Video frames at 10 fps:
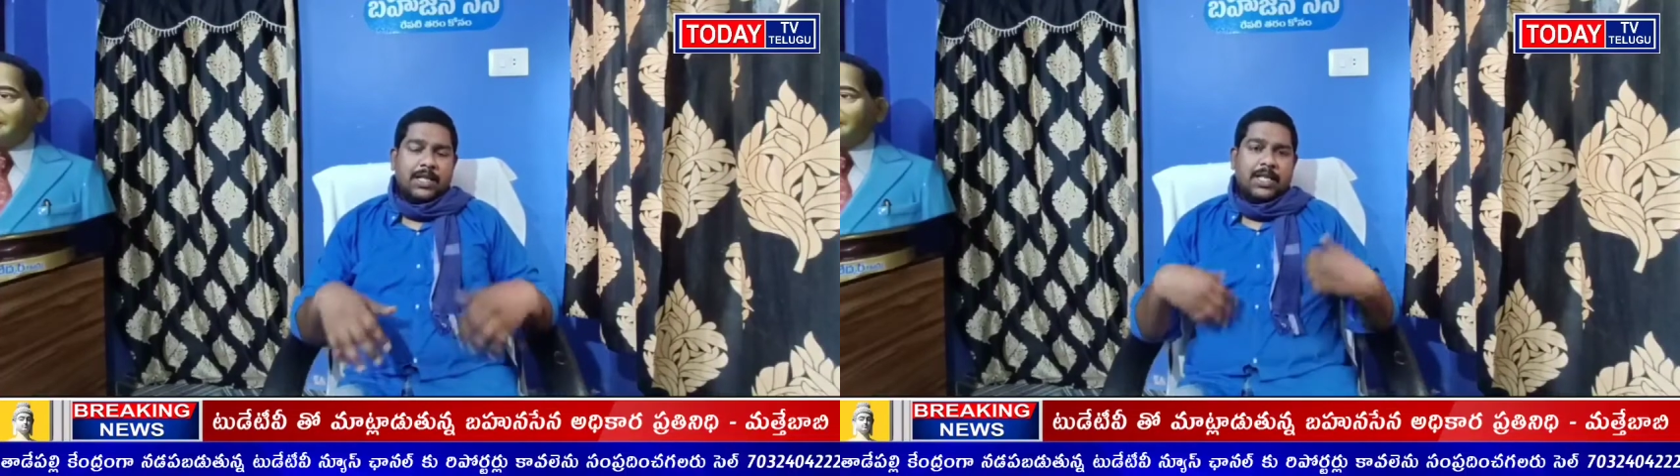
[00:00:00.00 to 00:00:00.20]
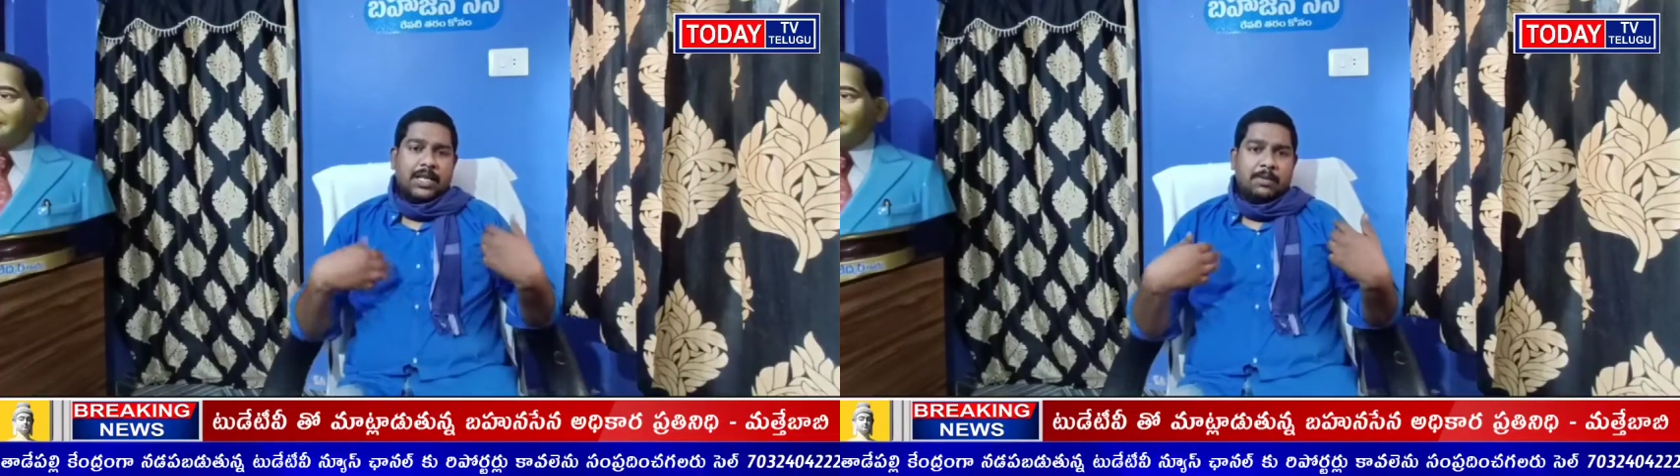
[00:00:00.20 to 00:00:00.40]

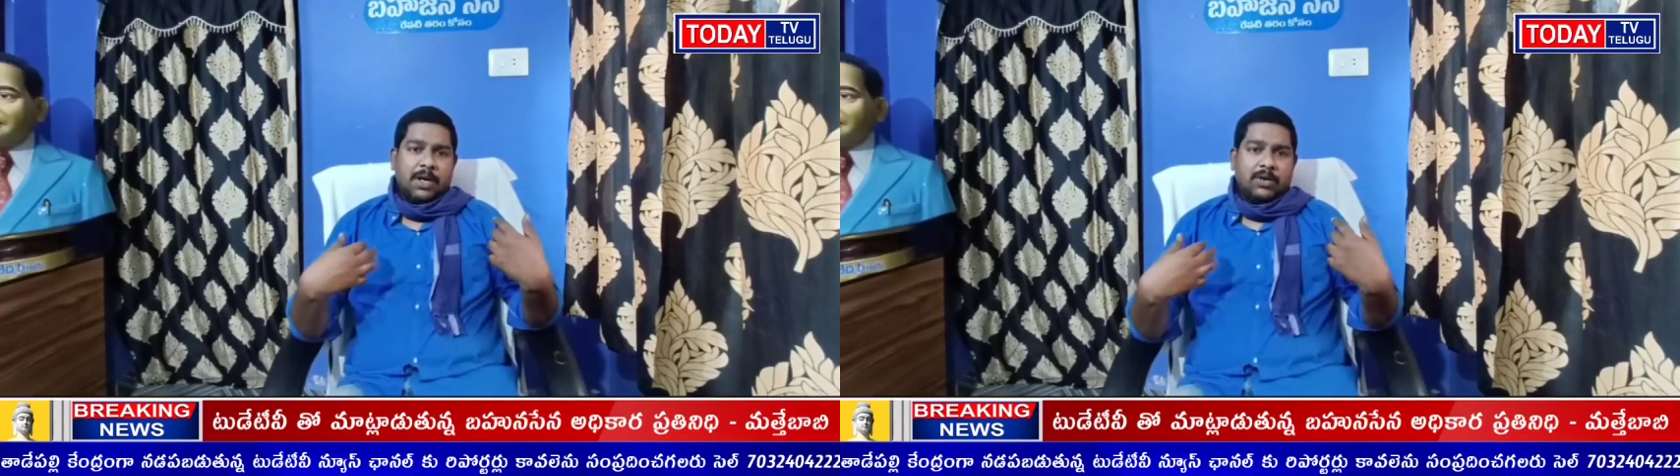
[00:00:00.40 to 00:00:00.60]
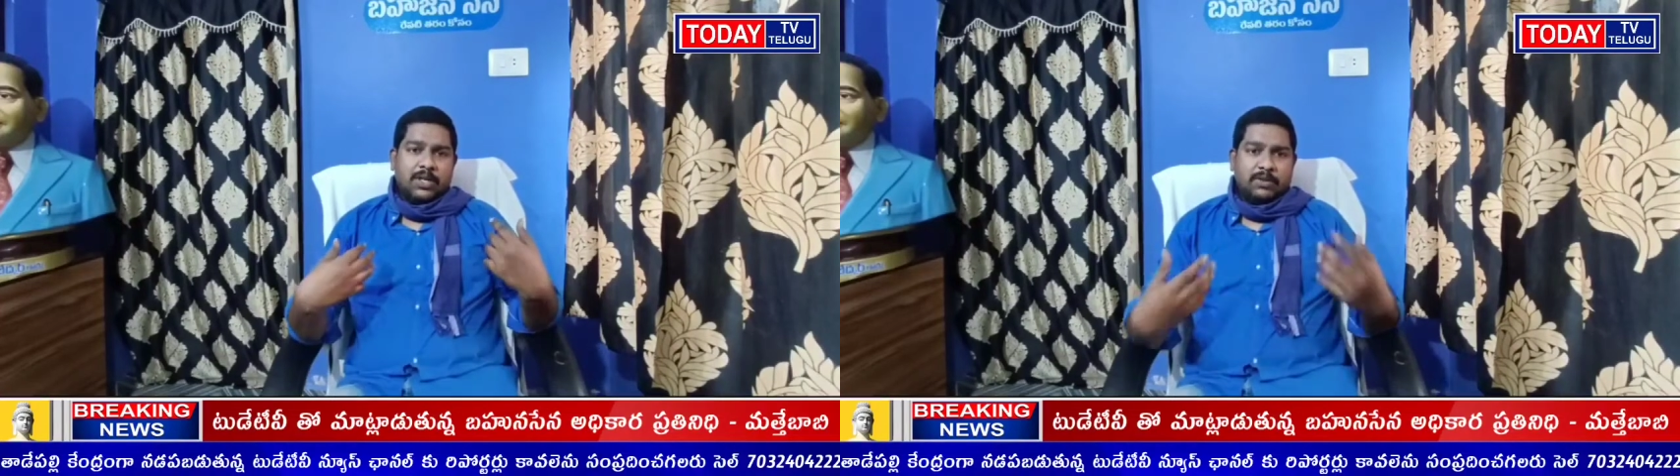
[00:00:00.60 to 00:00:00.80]
తిరిగి
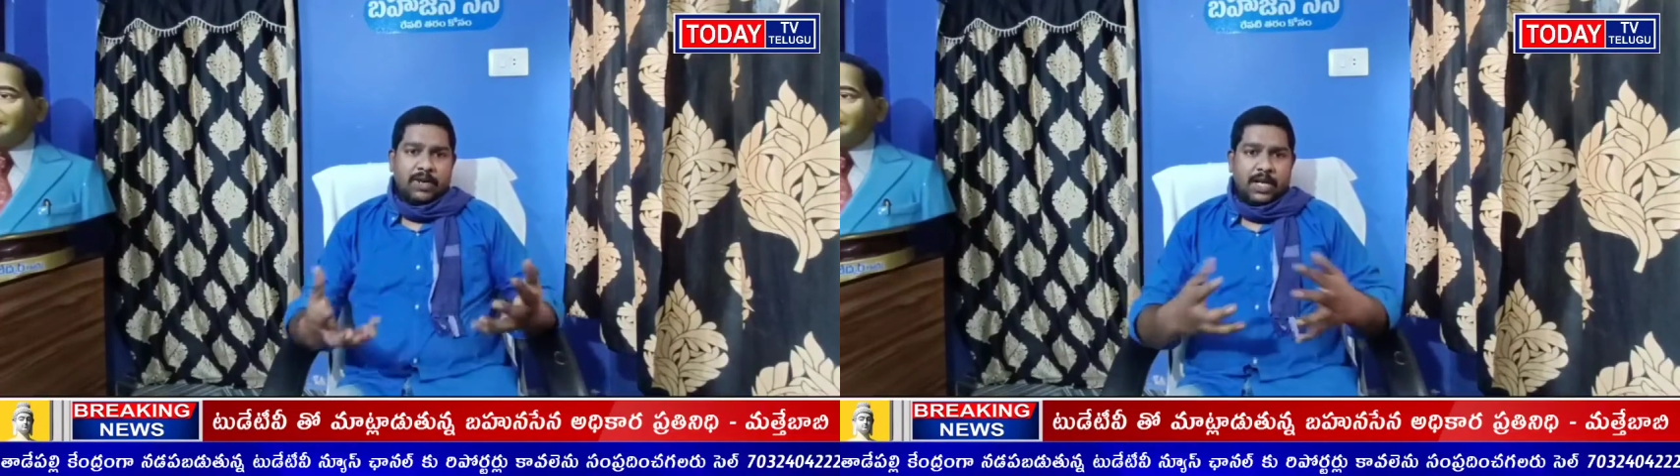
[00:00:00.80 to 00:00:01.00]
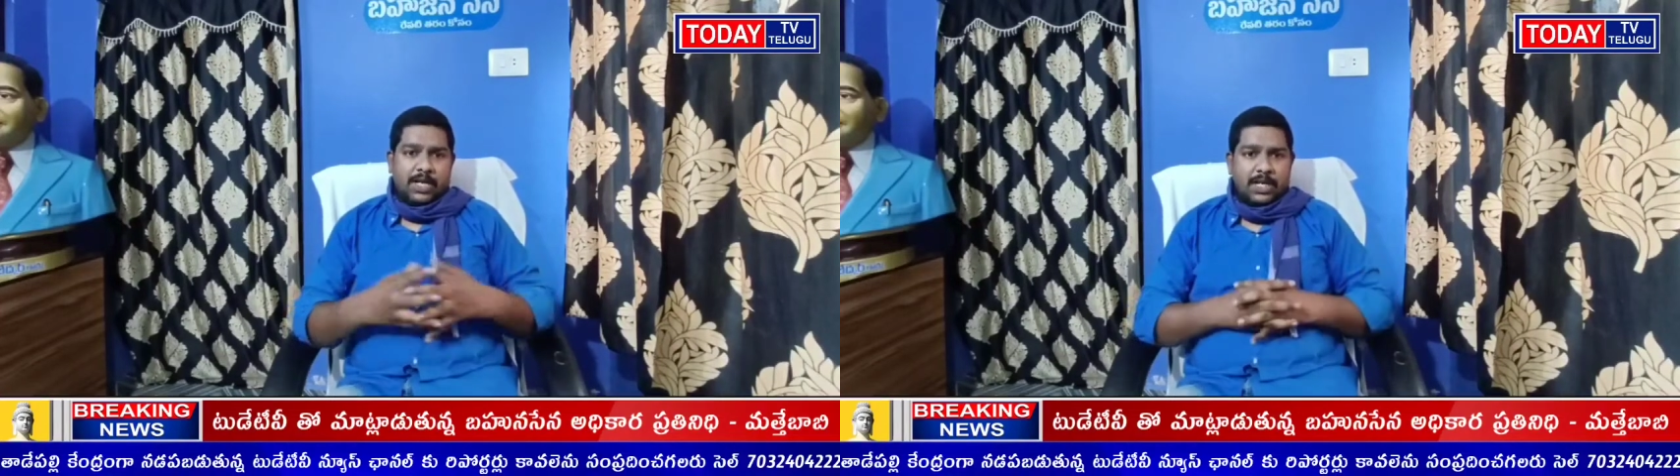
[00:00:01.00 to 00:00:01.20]
మాకు
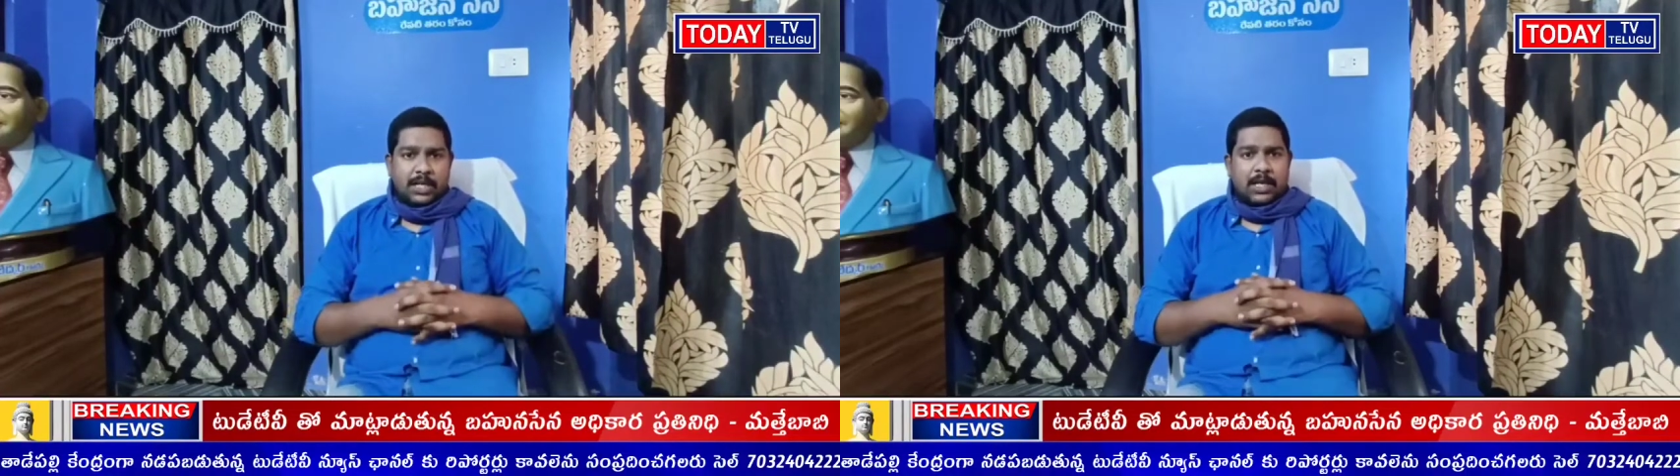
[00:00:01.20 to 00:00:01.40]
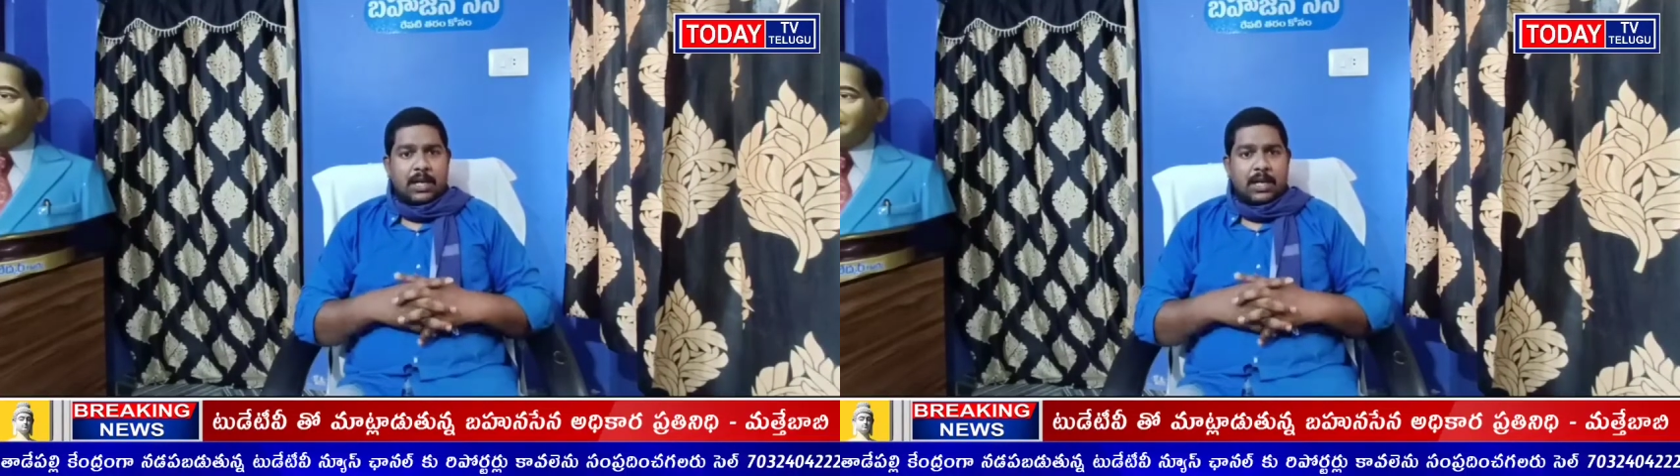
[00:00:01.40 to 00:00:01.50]
ఇవ్వడానికి